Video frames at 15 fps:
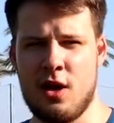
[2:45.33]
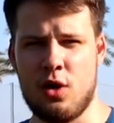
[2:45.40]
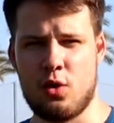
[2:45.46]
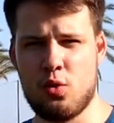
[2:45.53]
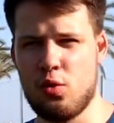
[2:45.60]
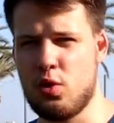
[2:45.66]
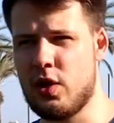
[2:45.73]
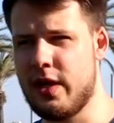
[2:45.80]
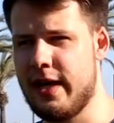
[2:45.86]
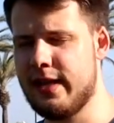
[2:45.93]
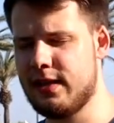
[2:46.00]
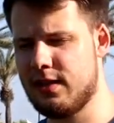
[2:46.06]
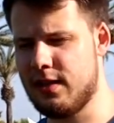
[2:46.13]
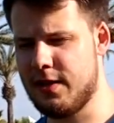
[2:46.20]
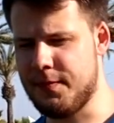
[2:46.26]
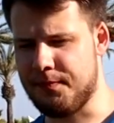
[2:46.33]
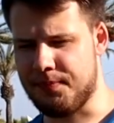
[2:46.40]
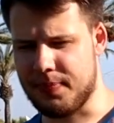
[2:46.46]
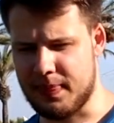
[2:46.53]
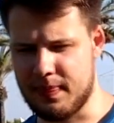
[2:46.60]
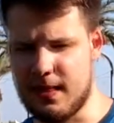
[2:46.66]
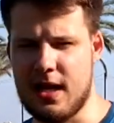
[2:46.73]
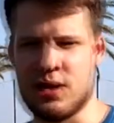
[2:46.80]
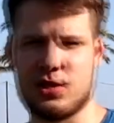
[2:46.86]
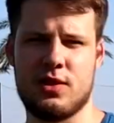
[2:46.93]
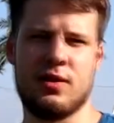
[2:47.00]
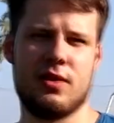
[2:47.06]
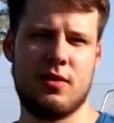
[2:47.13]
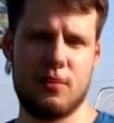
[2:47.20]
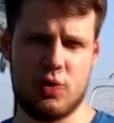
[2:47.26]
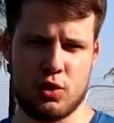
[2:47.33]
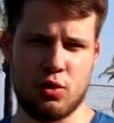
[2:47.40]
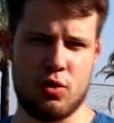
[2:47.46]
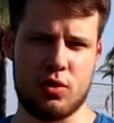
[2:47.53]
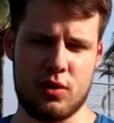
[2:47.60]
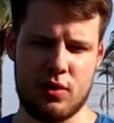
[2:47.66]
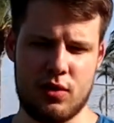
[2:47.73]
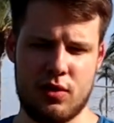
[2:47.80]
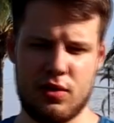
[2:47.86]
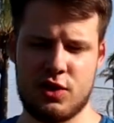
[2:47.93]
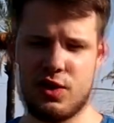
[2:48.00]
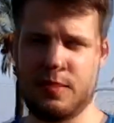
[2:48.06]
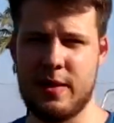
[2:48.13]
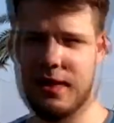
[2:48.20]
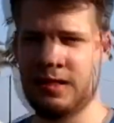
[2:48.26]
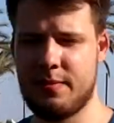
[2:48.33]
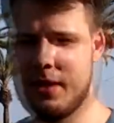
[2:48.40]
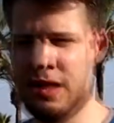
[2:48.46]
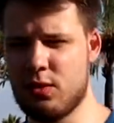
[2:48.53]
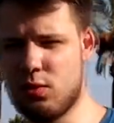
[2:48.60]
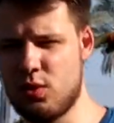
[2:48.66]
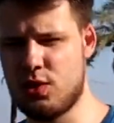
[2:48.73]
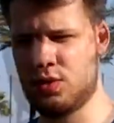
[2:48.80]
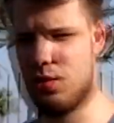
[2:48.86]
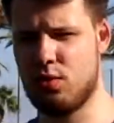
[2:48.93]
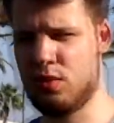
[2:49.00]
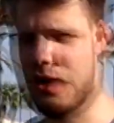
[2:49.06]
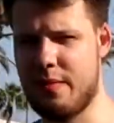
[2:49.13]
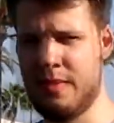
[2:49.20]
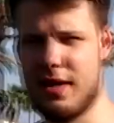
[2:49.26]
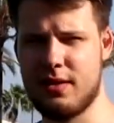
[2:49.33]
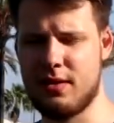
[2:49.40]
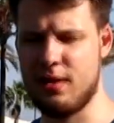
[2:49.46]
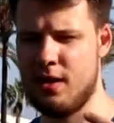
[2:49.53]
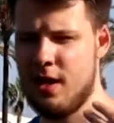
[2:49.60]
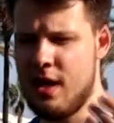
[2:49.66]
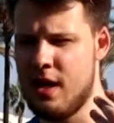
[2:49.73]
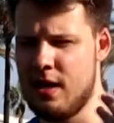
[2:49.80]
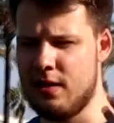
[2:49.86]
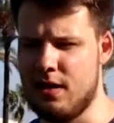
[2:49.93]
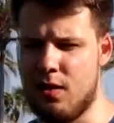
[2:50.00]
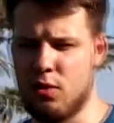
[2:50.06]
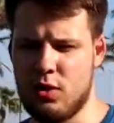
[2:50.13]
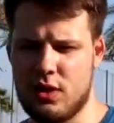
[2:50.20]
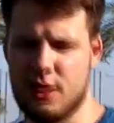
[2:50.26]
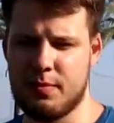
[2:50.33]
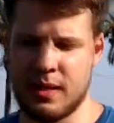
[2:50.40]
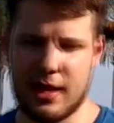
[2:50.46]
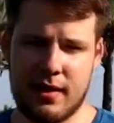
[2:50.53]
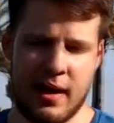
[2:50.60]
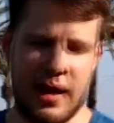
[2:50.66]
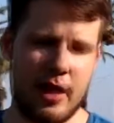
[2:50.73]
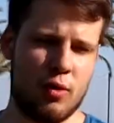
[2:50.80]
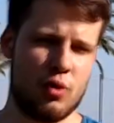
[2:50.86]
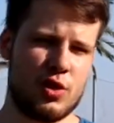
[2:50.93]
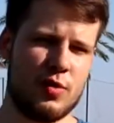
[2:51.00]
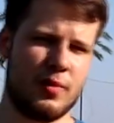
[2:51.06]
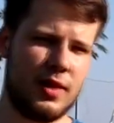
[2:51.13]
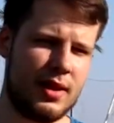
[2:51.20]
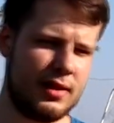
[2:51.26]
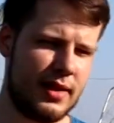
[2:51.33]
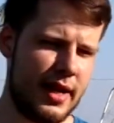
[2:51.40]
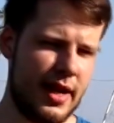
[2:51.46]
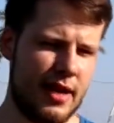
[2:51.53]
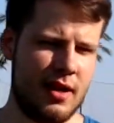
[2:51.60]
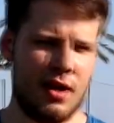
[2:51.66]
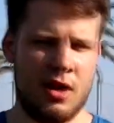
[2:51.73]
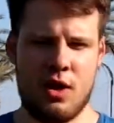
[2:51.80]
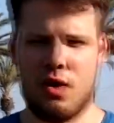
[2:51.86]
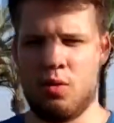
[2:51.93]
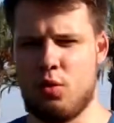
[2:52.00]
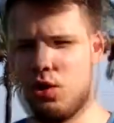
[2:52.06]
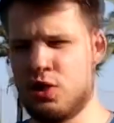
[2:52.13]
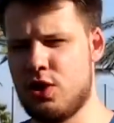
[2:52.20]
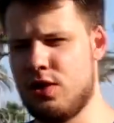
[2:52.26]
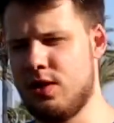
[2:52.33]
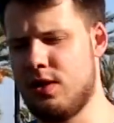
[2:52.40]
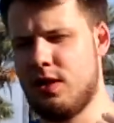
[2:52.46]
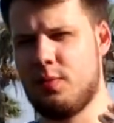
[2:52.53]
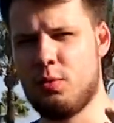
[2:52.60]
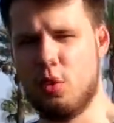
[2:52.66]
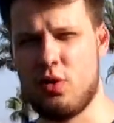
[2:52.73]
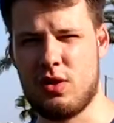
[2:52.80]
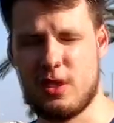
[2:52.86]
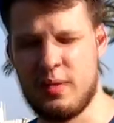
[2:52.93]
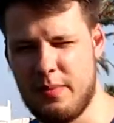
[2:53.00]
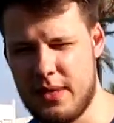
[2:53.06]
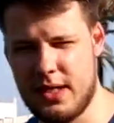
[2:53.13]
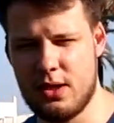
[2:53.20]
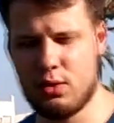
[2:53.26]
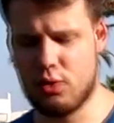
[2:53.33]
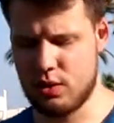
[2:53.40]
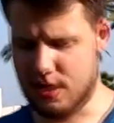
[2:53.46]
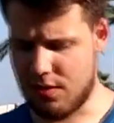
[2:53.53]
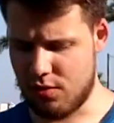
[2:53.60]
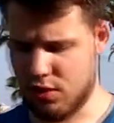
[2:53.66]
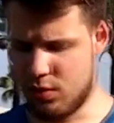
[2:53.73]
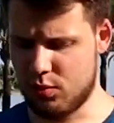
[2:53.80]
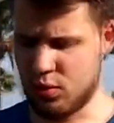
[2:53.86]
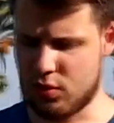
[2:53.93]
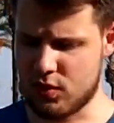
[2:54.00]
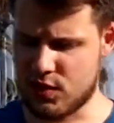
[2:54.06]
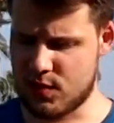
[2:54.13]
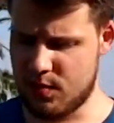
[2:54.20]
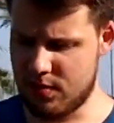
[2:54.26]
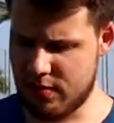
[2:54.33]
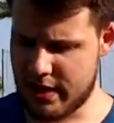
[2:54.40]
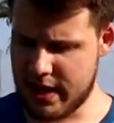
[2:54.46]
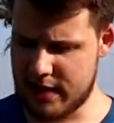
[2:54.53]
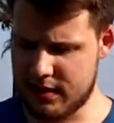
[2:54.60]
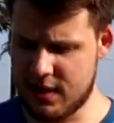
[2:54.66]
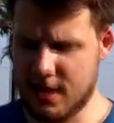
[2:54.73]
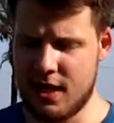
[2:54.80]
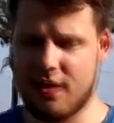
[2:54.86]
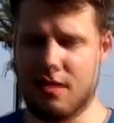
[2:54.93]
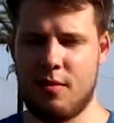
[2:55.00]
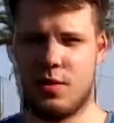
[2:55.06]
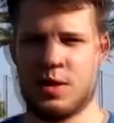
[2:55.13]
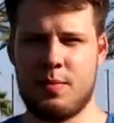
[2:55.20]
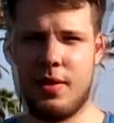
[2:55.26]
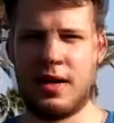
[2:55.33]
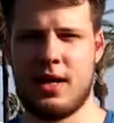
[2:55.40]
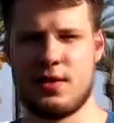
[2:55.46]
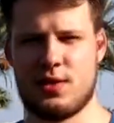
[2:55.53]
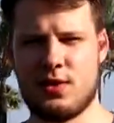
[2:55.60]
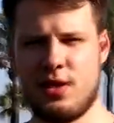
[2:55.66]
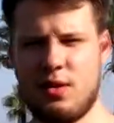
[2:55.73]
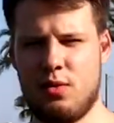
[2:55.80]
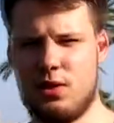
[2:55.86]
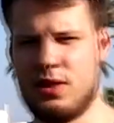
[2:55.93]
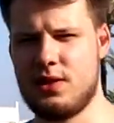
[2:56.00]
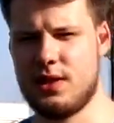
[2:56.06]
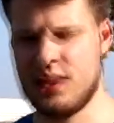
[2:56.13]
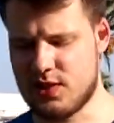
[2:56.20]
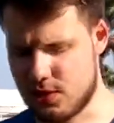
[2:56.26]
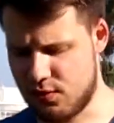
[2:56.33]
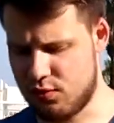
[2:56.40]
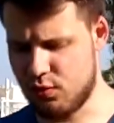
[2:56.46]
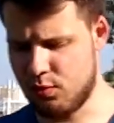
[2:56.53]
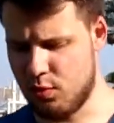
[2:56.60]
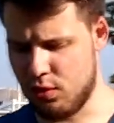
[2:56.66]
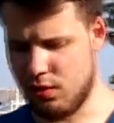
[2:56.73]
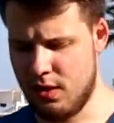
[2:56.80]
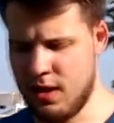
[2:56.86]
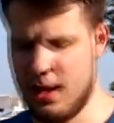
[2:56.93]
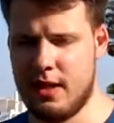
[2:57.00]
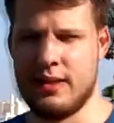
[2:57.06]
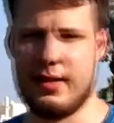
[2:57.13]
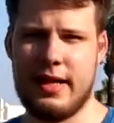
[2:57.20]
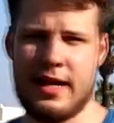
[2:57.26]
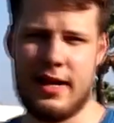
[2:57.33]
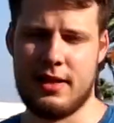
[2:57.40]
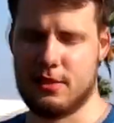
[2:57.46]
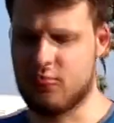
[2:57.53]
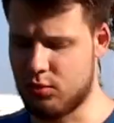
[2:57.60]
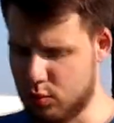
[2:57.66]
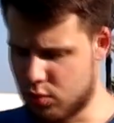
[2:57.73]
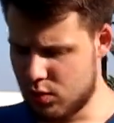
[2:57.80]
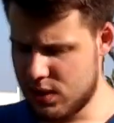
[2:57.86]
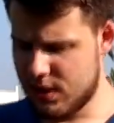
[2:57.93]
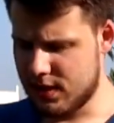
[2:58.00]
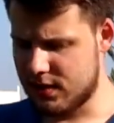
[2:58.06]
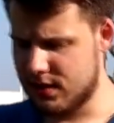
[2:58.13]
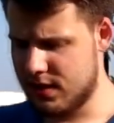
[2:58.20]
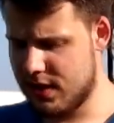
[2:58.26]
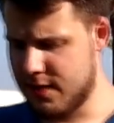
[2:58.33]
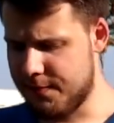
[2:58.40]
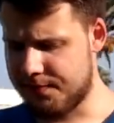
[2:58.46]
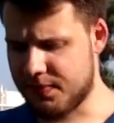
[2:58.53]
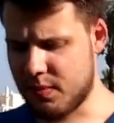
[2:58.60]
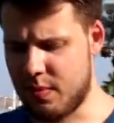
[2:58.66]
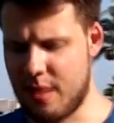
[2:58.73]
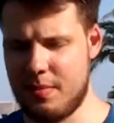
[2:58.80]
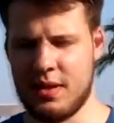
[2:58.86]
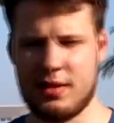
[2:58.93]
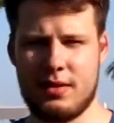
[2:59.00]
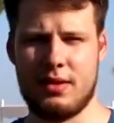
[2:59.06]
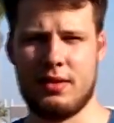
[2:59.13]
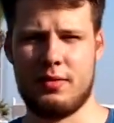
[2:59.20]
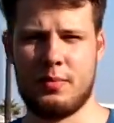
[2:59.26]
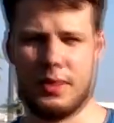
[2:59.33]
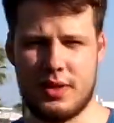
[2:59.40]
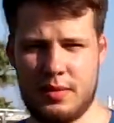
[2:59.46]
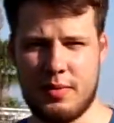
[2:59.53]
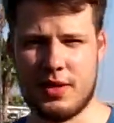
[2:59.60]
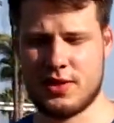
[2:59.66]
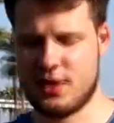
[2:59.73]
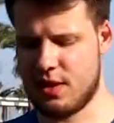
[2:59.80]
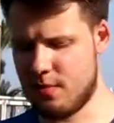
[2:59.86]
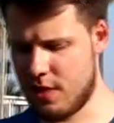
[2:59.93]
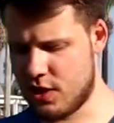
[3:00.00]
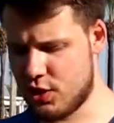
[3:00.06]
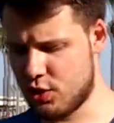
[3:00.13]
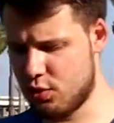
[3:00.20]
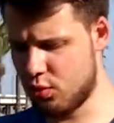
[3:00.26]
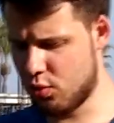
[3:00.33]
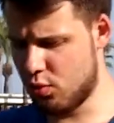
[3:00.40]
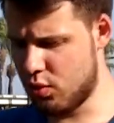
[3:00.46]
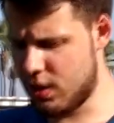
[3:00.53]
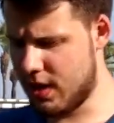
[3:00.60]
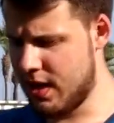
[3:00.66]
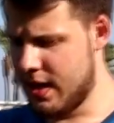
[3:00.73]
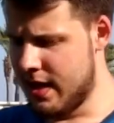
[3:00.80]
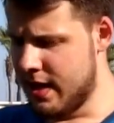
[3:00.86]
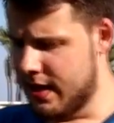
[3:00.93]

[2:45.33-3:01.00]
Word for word: Рух – это также новичок э, чемпионата Беларуси, но команда довольно неплохая, хоть и молодая очень неплохо комбинирует, довольно много забивает и вообще показывает довольно интересный футбол для этого турнира. Три победы в пяти последних матчах у Руха